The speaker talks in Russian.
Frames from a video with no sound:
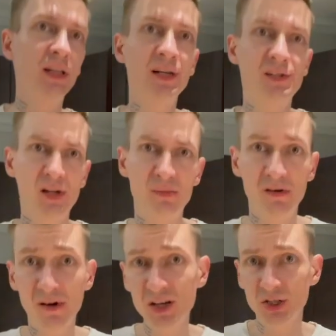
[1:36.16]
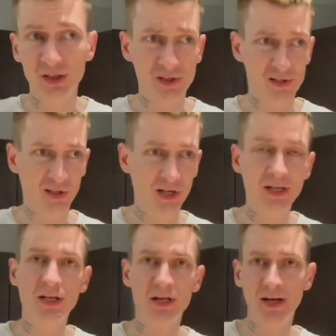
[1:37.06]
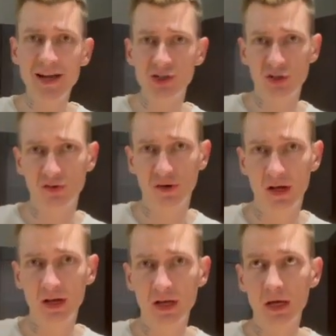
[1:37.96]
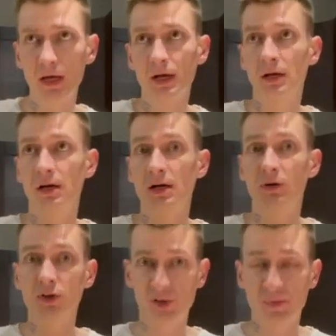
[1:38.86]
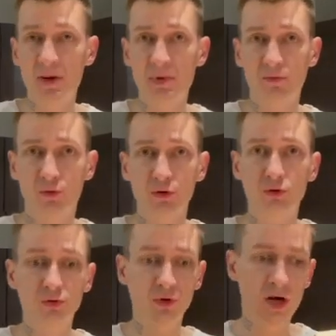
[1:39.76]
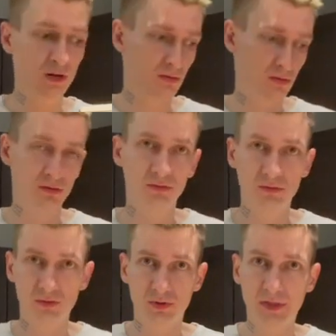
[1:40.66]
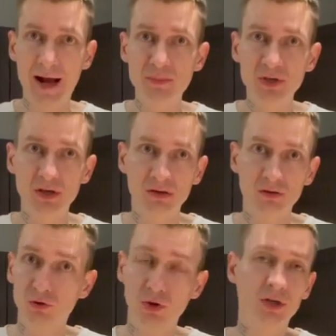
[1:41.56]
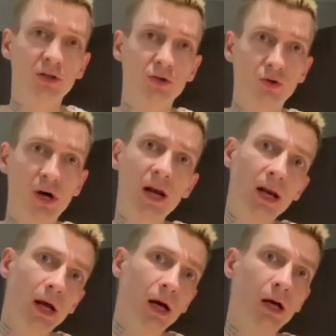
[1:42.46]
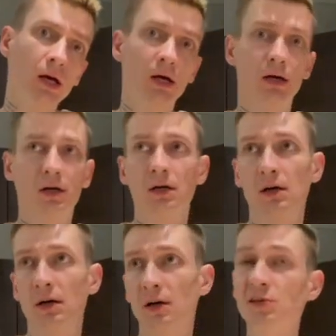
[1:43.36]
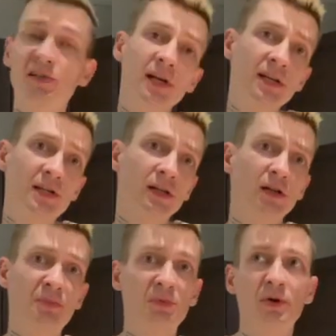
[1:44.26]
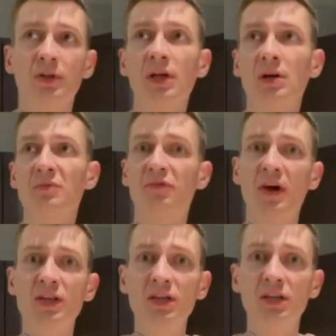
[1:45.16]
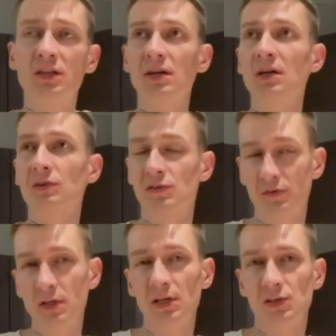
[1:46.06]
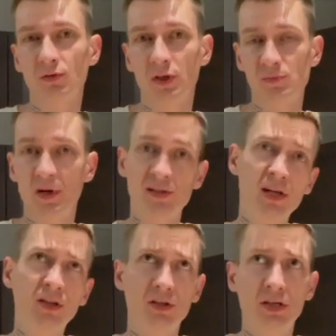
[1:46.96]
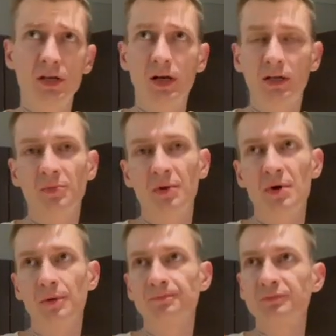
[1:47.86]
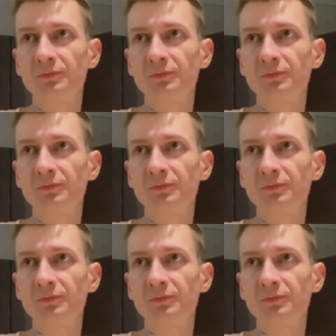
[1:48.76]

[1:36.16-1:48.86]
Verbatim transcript: нас самое важное это сохранение качества. А, у нас премиум фурнитура, камни только натуральные, а, разделители, например, да, там фианиты, есть у нас браслеты, такие как, например,